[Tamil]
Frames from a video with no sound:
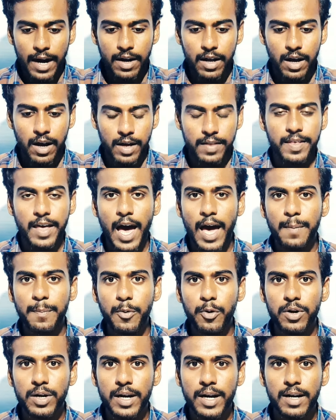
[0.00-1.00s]
அண்ட் uh, அந்த
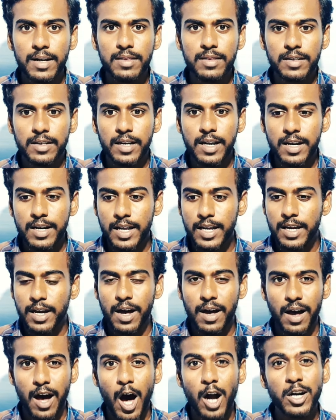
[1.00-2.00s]
ஏர்போர்ட்டில் எடுத்துட்டு
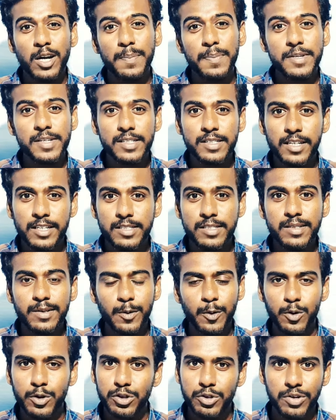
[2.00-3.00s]
நீங்கள் ஆர்டிபிசிஆர் டெஸ்ட்
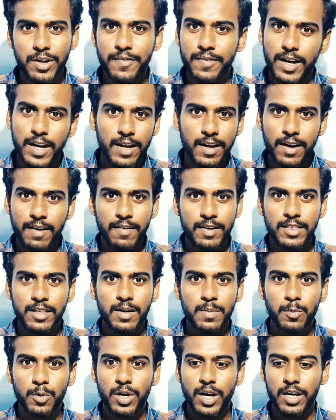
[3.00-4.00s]
கொடுத்தோன்னே வெளியெல்லாம்
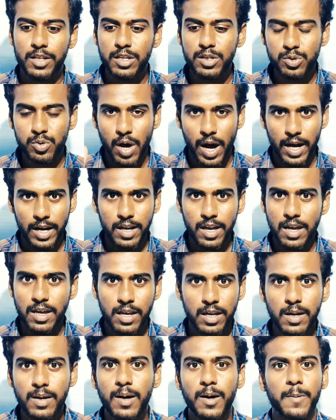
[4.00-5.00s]
வந்துட முடியாது ஸோ அங்கேயே
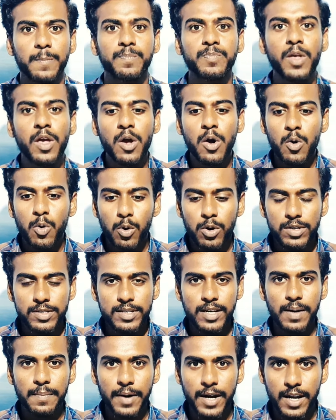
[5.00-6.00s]
இருக்கணும் ஒரு
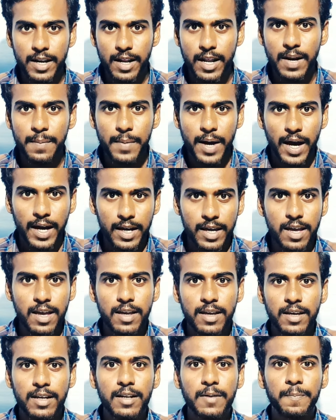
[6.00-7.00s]
சில மணி நேரம்
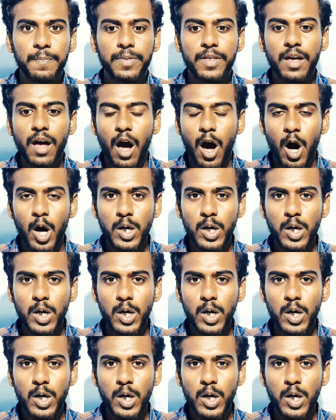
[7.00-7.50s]
அங்கேயே இருந்து